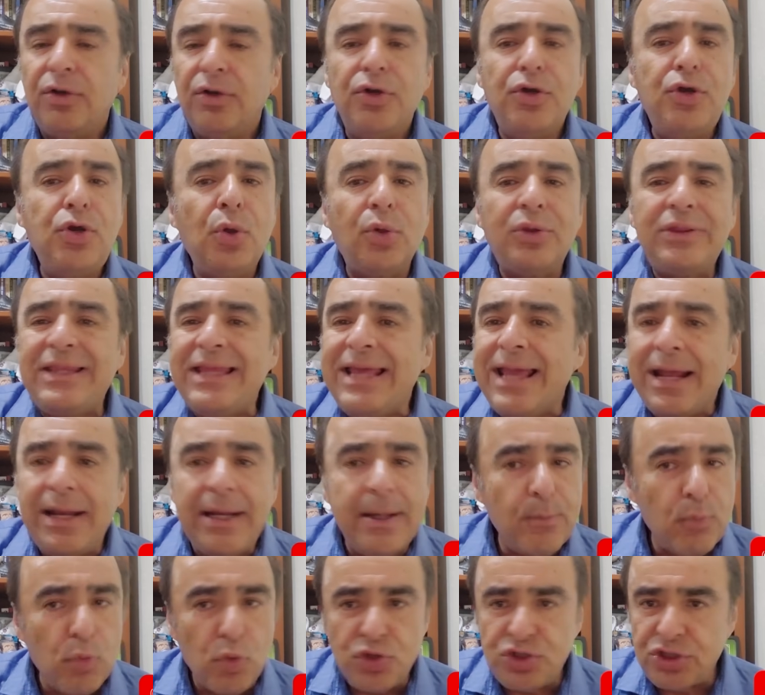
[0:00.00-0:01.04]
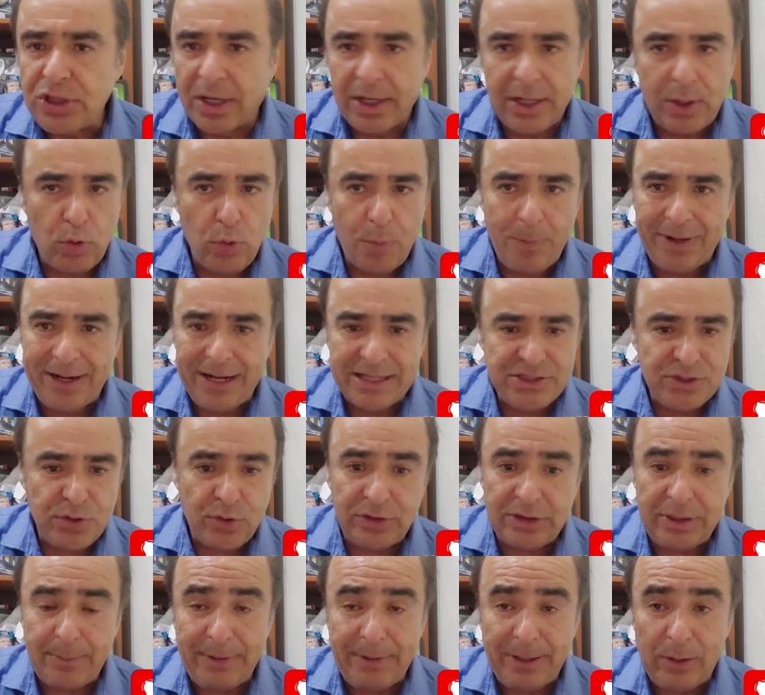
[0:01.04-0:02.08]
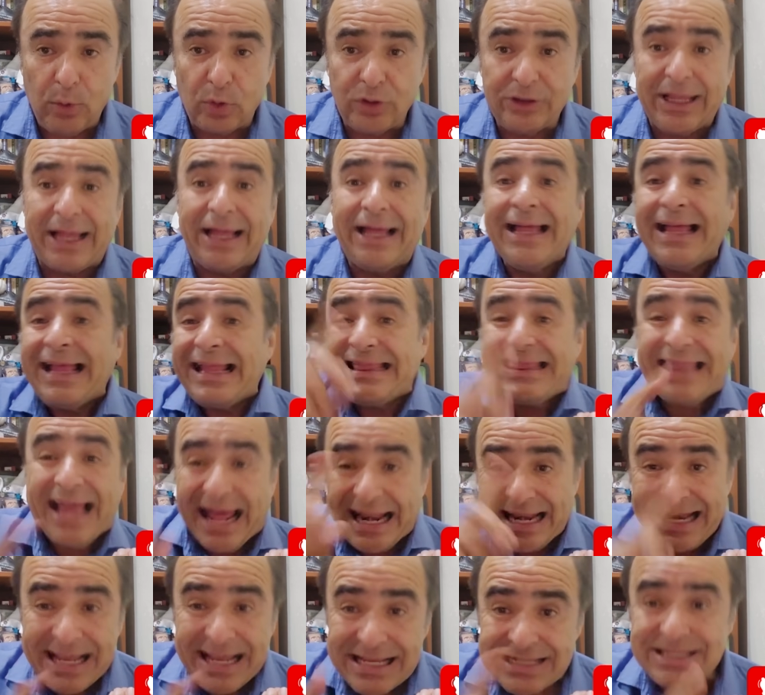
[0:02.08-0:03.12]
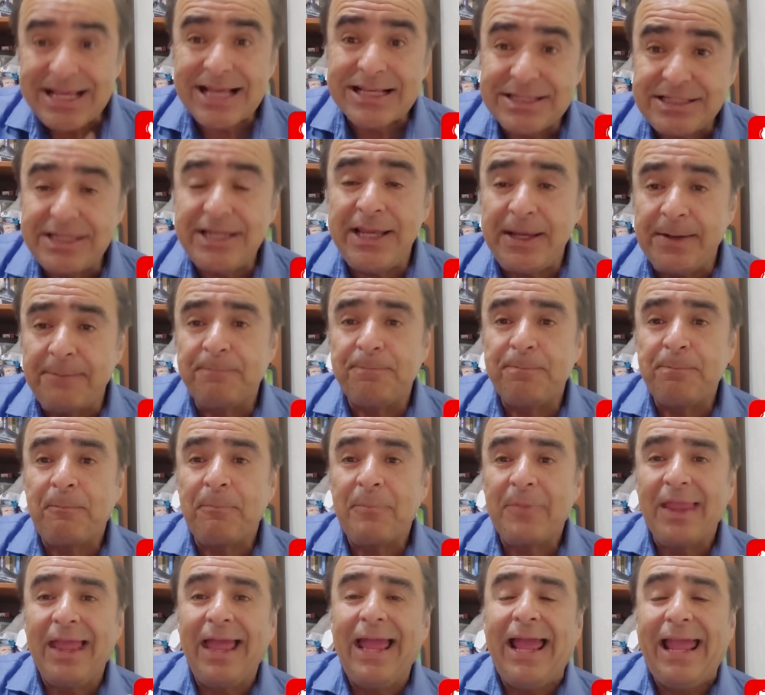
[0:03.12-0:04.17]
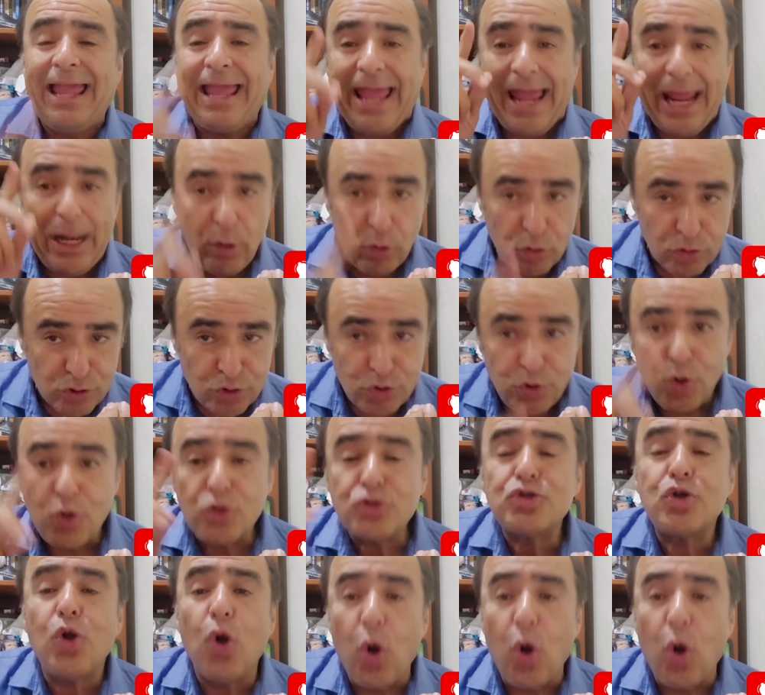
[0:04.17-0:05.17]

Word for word: No tiene mucha recuperación de pelota. Tan es así que los dos